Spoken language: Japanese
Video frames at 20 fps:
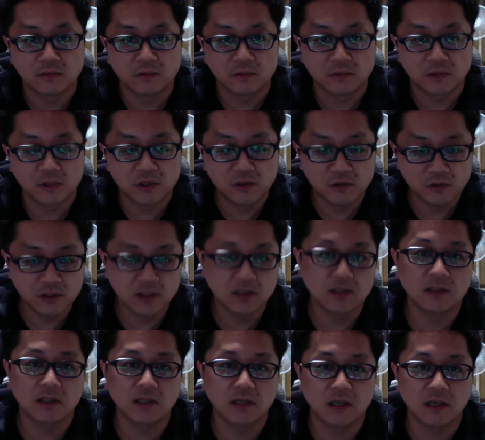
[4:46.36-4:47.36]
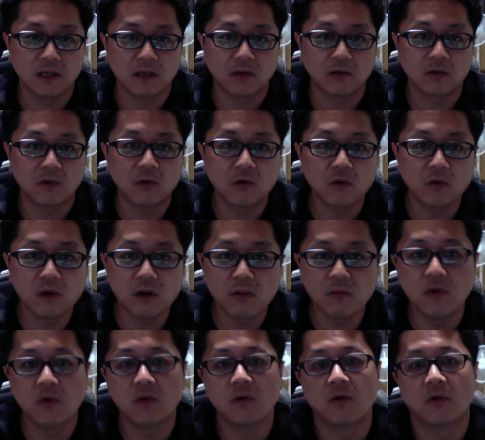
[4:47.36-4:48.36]
休止したら、これは
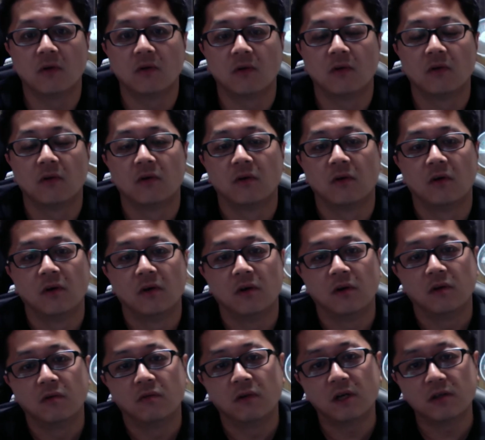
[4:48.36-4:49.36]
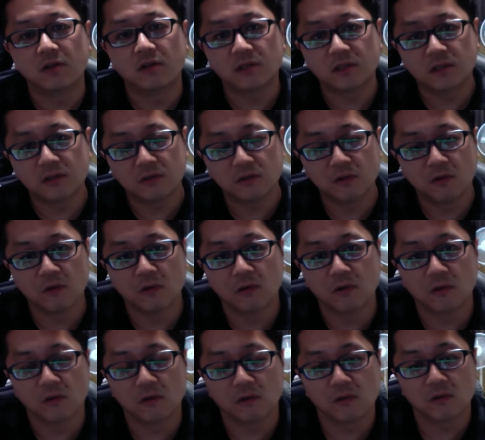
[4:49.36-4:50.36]
もう、ワクチンの、
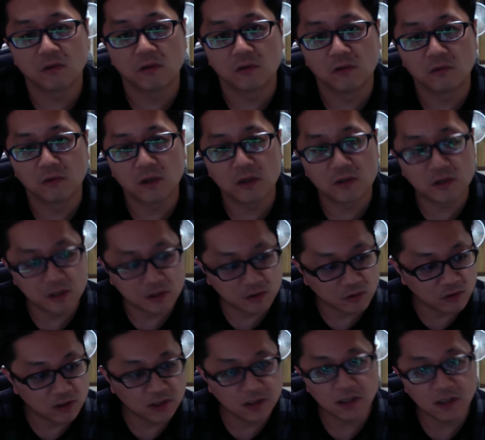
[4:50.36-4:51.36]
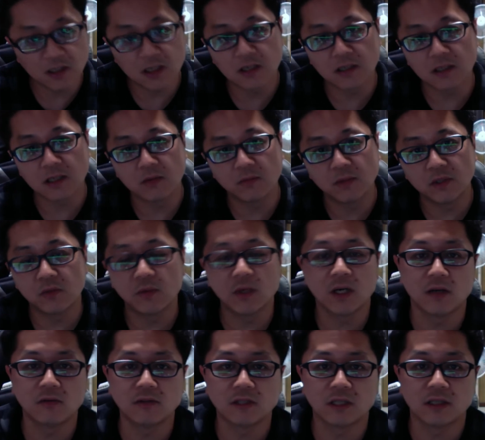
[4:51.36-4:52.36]
ワクチンとの因果関係が認められ
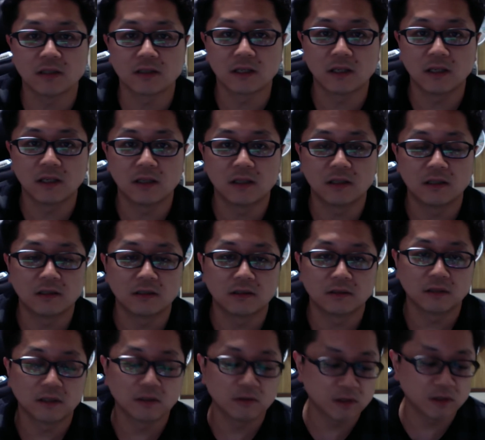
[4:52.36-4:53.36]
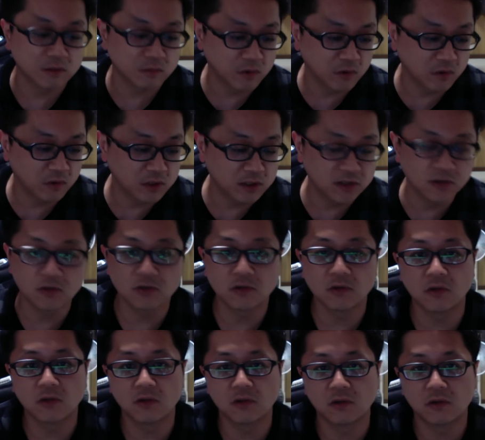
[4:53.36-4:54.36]
るんじゃないですか？なのでもう遺族
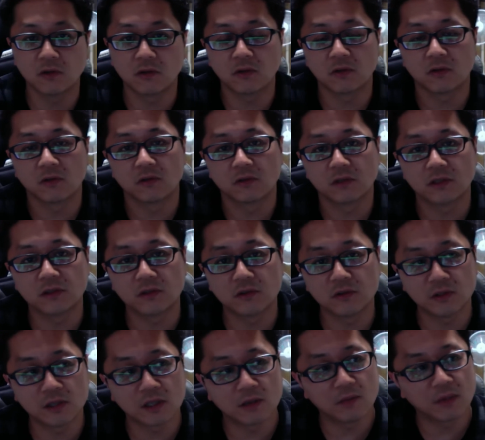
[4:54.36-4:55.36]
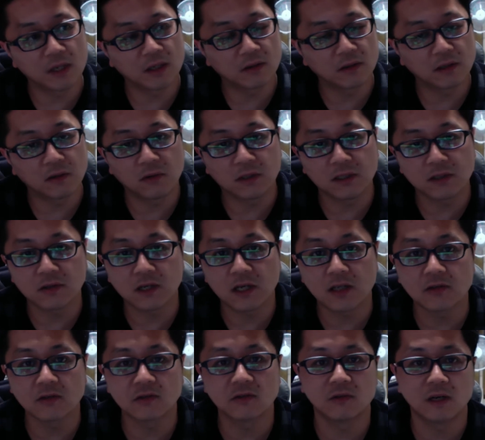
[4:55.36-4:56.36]
の、遺族っていうかまあ、だから私の家
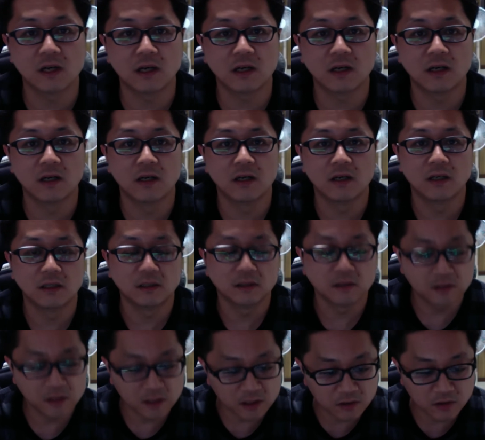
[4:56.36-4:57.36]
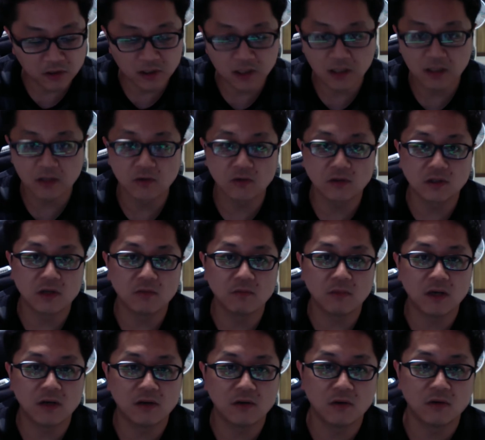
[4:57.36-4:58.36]
族は、ぜひ国からよんせんま
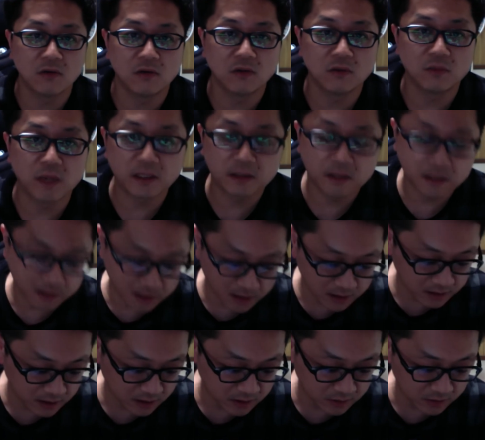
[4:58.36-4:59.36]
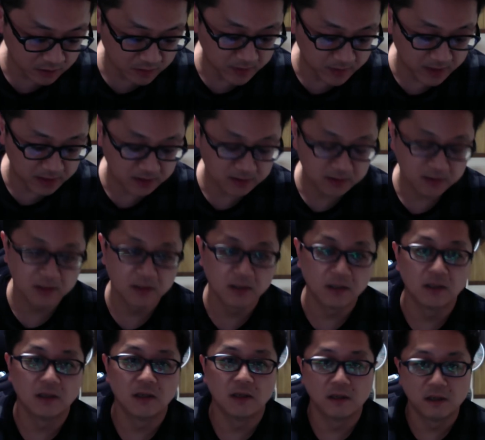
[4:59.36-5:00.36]
んを奪っていただきたいと思います。
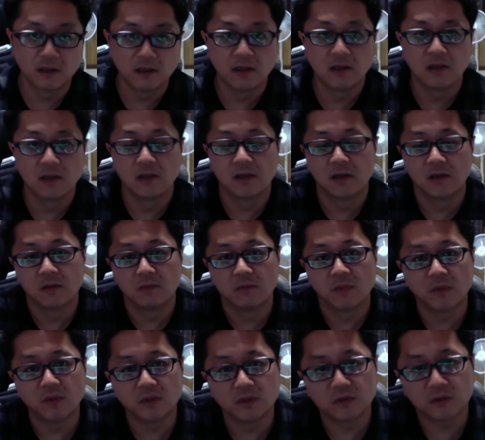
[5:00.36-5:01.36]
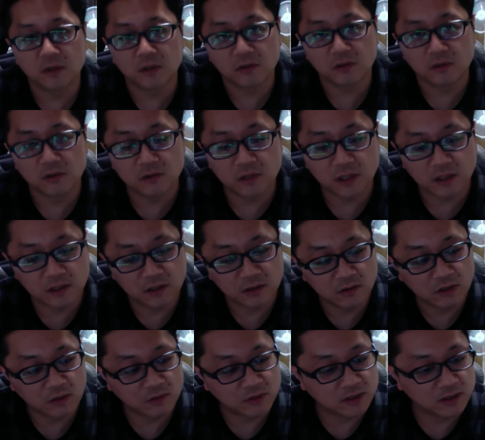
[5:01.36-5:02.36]
まあ、物騒なこと言うなって言
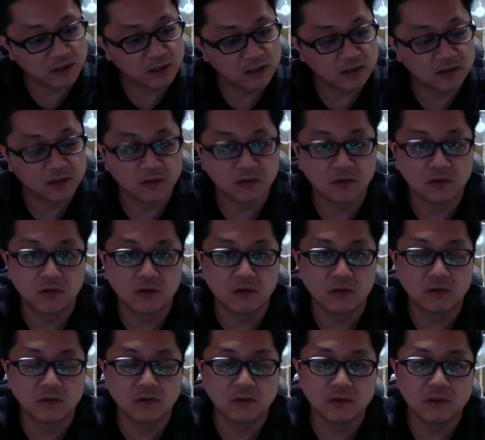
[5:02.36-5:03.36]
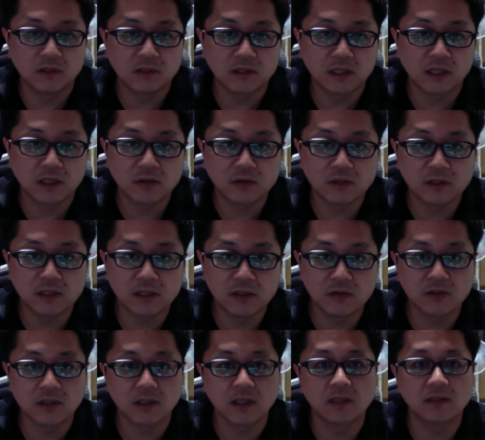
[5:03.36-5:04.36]
しれないですけど、全然可能性ゼロ
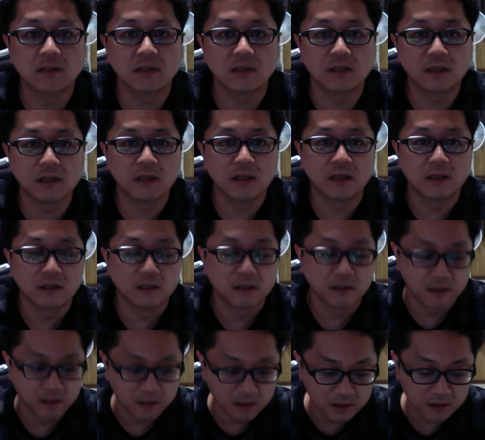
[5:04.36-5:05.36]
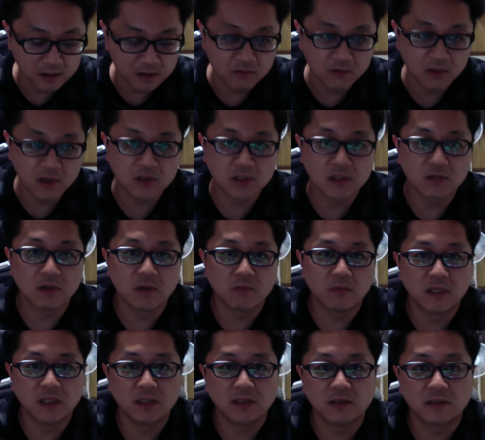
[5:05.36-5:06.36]
じゃないんでね。ワクチンはやっぱ
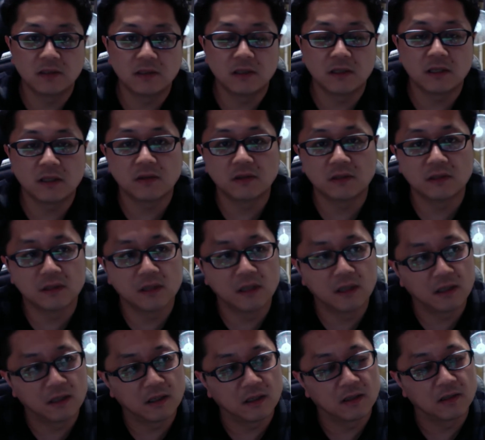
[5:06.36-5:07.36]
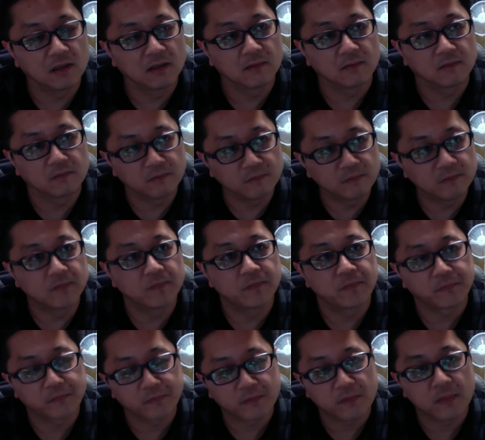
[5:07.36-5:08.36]
り一定確率で、うん、
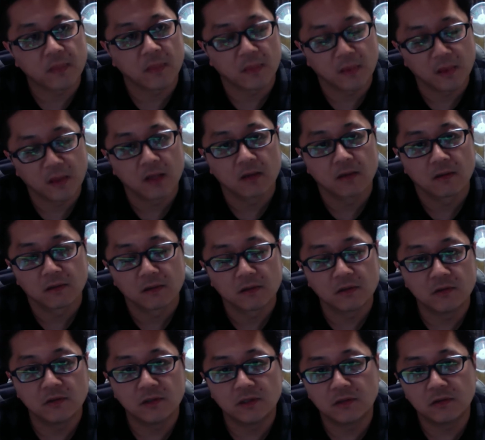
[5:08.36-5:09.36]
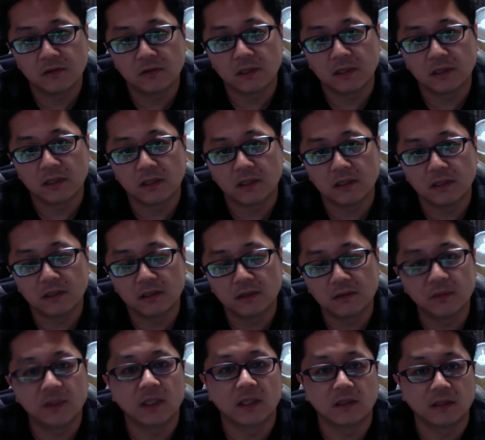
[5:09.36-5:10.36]
休止する方がいる
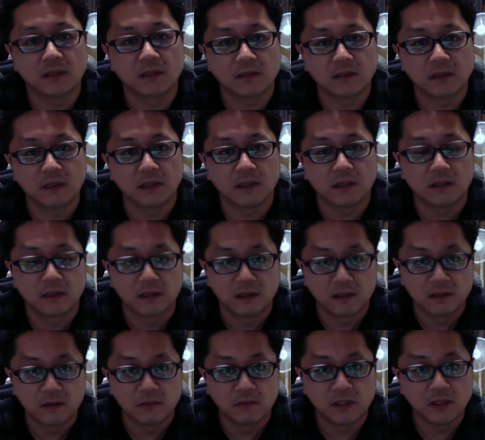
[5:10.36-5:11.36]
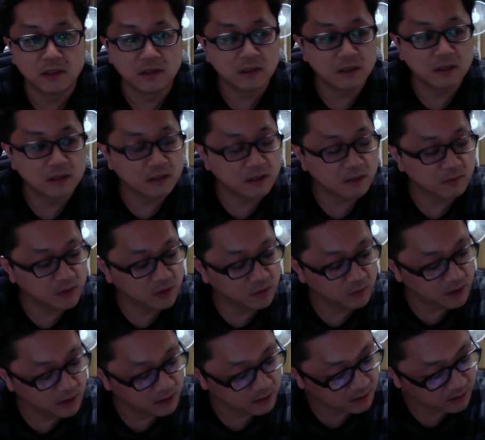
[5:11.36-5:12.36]
みたいなんで、まあ、因果関係認め
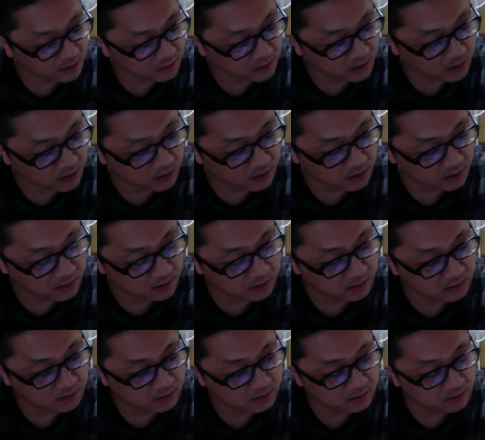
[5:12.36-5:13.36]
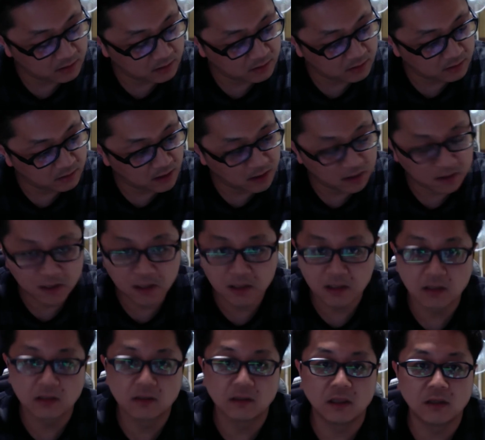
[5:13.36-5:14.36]
られたのが何件
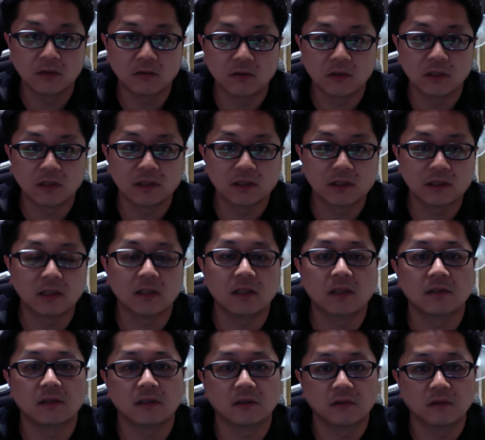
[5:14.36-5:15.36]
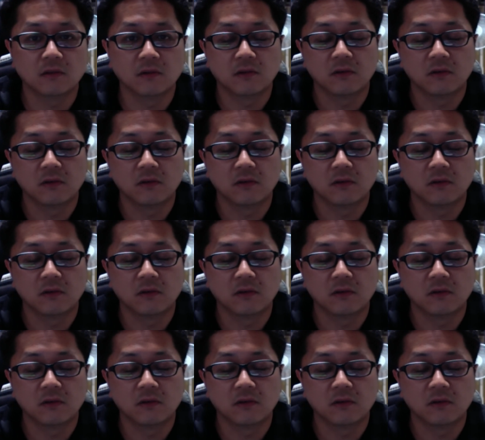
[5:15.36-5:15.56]
あるのか知らないですけど、